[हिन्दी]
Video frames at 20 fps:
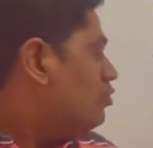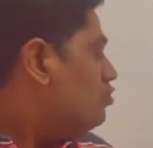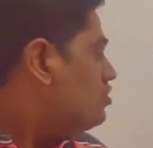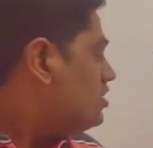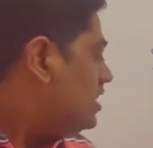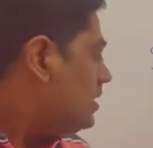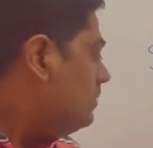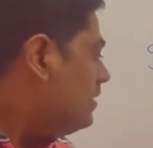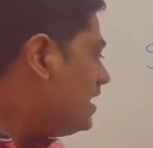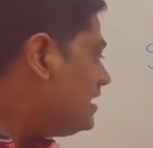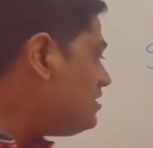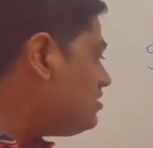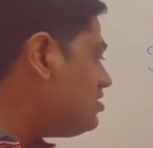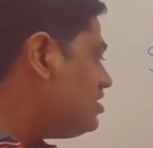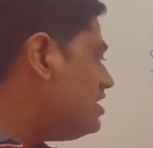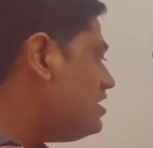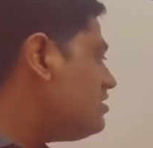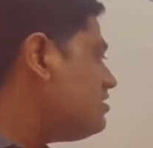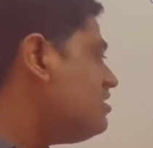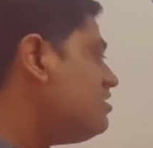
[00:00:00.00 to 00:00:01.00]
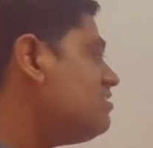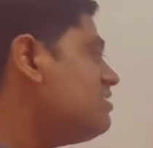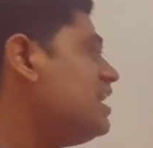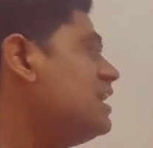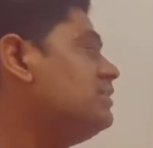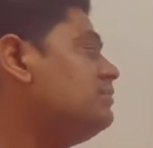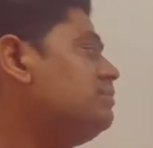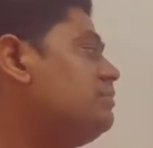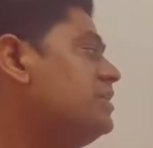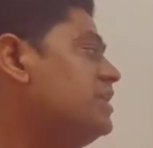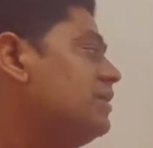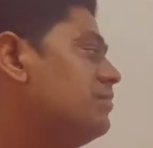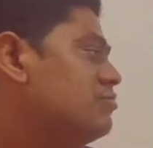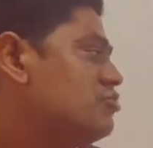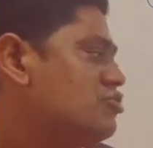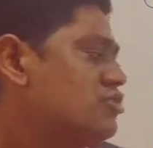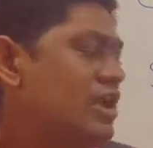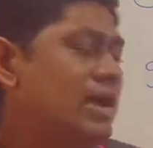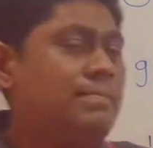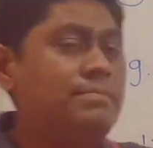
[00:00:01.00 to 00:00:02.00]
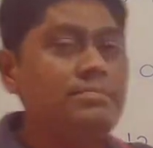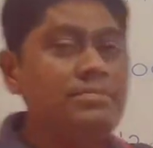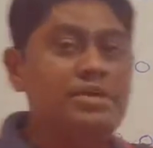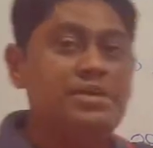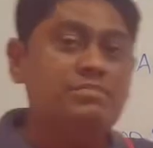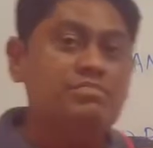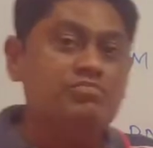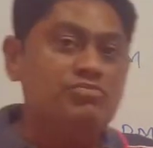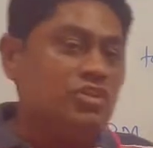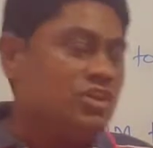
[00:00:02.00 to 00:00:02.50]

उसके बाद छः से सात पी शाम में